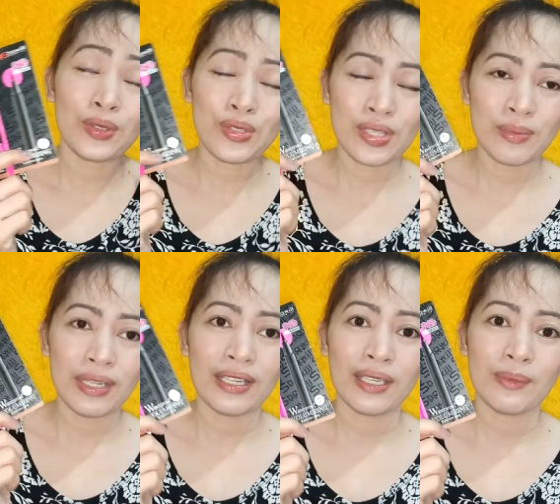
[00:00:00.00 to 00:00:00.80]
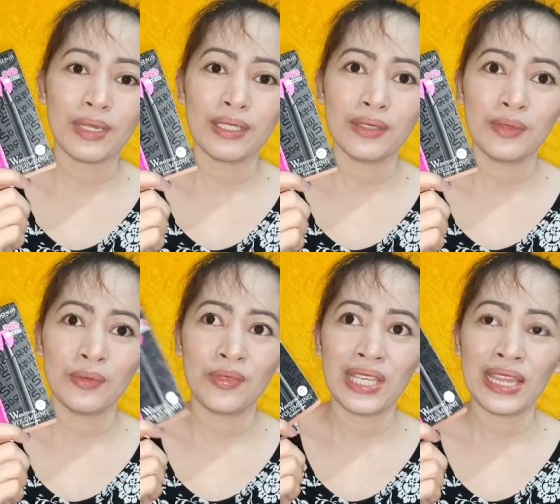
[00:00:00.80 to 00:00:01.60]
to sa mga ibang
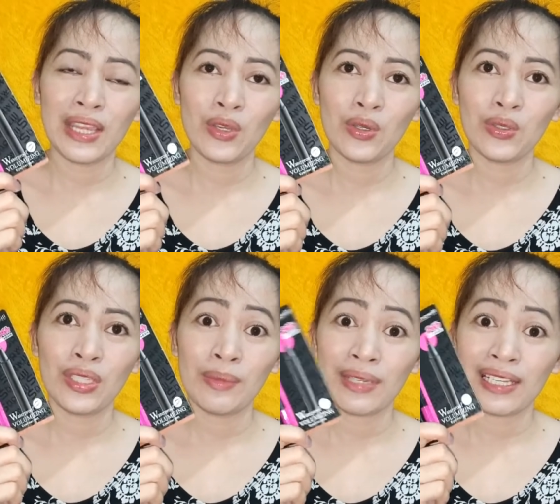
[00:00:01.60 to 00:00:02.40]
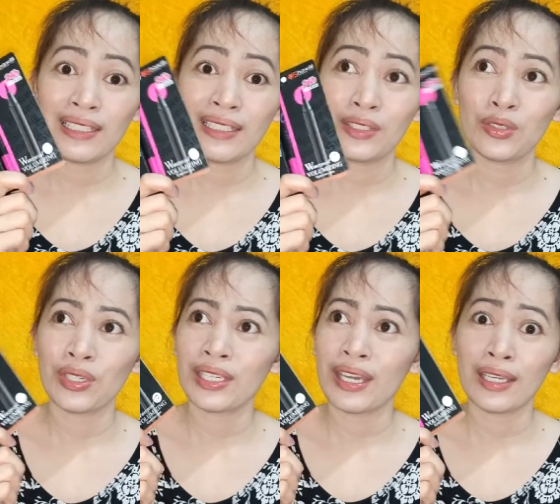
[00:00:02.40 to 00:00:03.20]
video na maganda na to
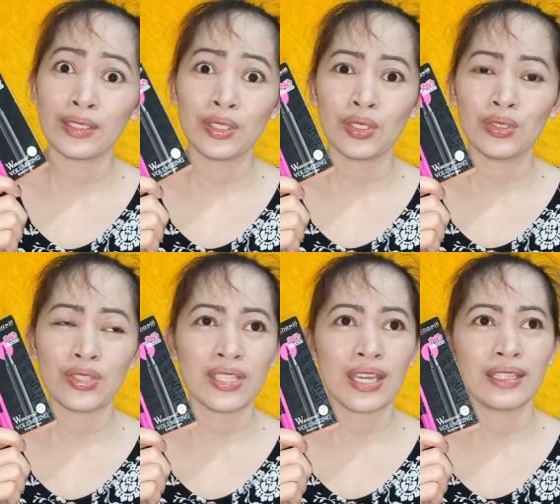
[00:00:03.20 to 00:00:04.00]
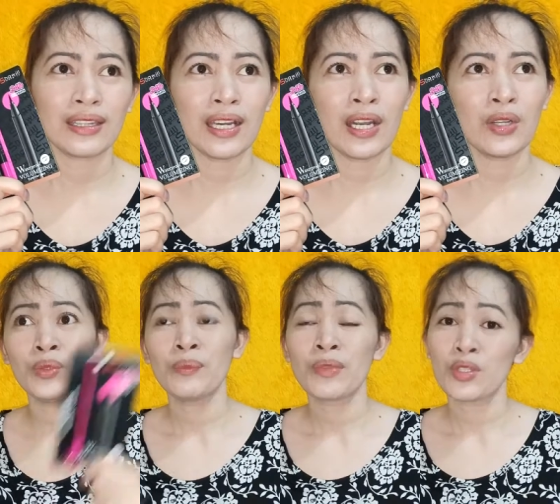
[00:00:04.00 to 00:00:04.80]
kay Ann Clothes yata. Or,
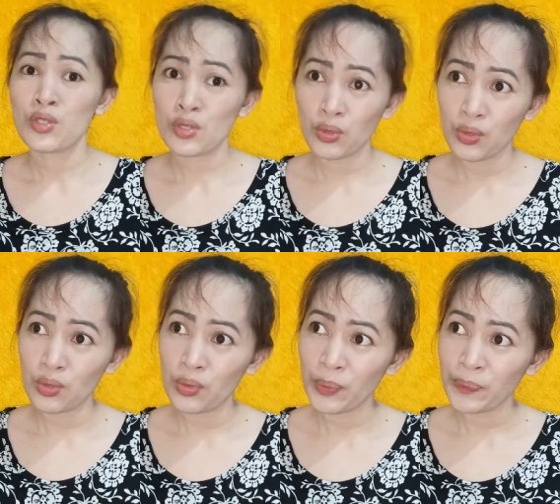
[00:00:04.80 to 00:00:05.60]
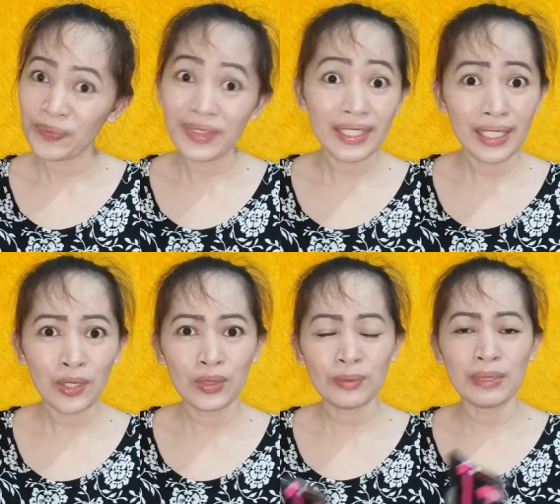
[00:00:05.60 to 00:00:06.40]
so, hindi na
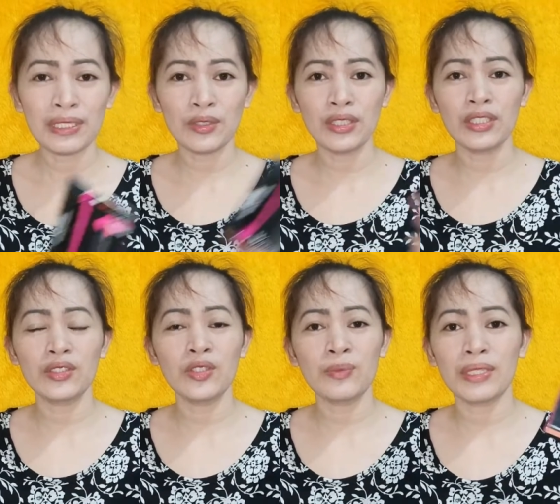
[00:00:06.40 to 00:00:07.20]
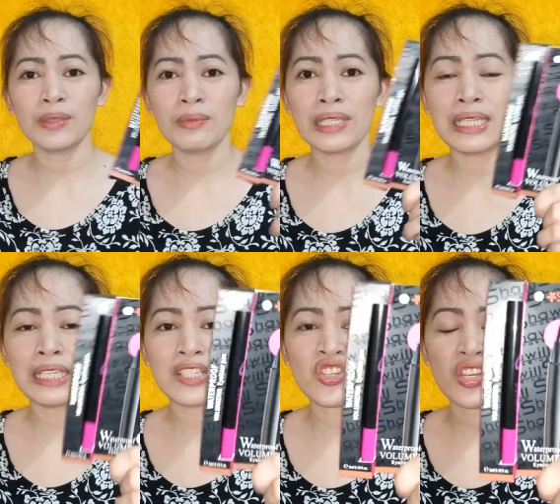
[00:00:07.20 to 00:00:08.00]
ako nagpaligoy-ligoy pa na
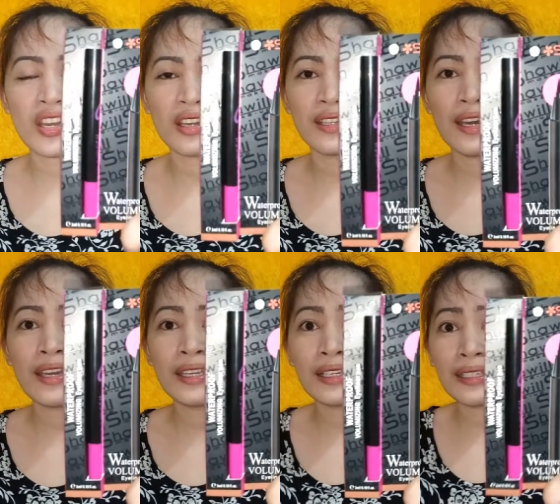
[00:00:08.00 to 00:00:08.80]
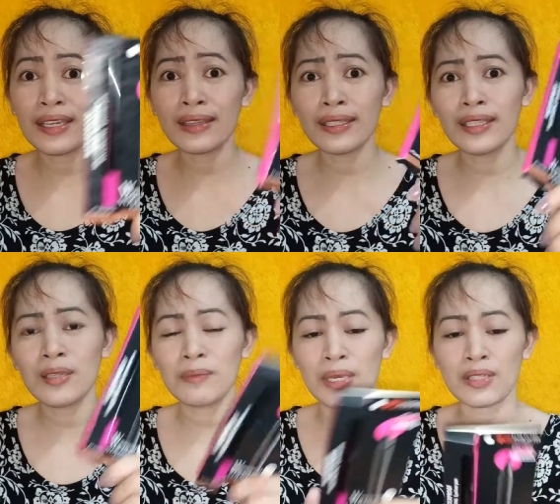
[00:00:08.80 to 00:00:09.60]
bilhin siya dahil
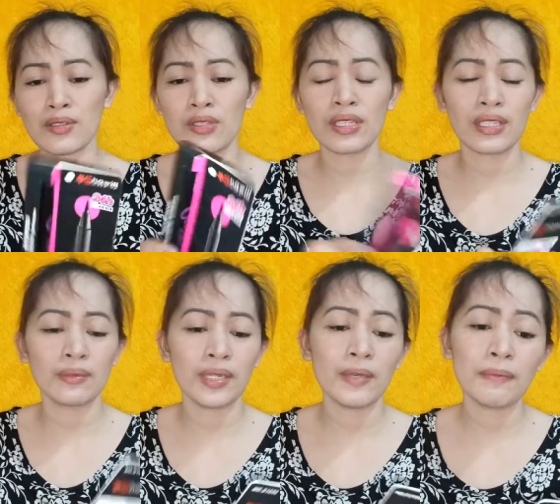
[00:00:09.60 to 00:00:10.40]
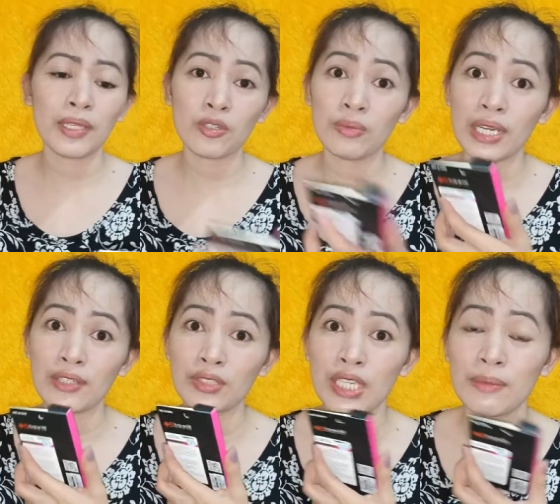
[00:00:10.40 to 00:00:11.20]
99 pesos lang naman. Pero
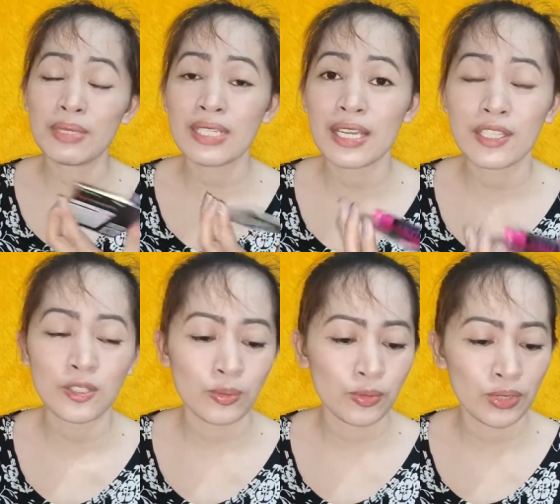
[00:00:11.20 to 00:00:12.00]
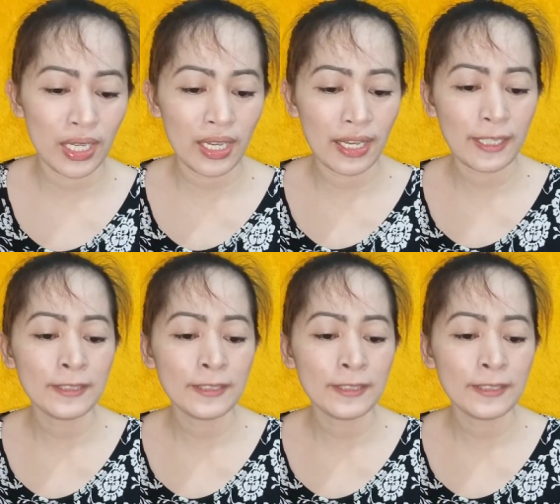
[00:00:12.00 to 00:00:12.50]
bago yan, basahin ko muna ha.